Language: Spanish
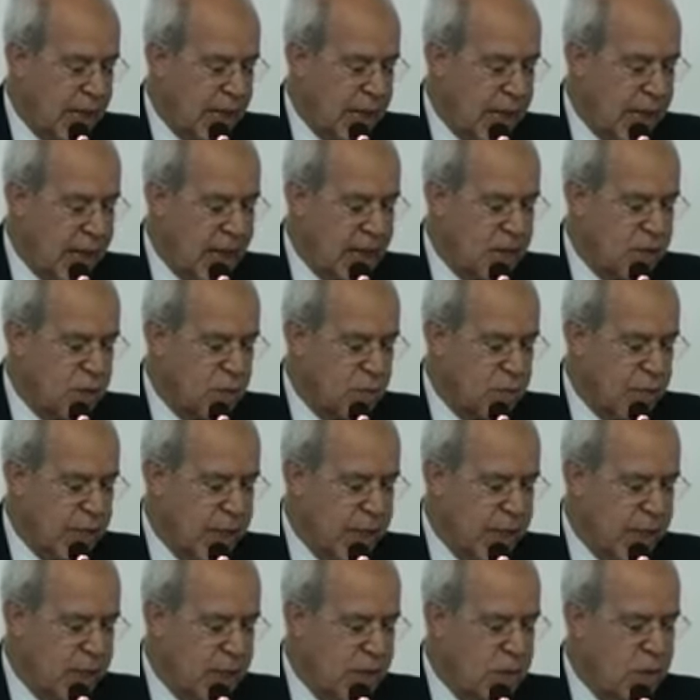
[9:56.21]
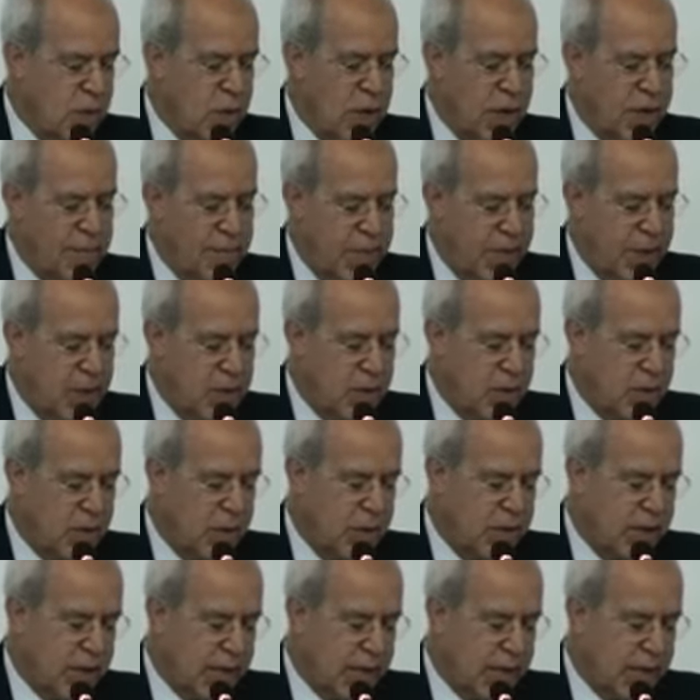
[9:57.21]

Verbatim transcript: el asumir su camino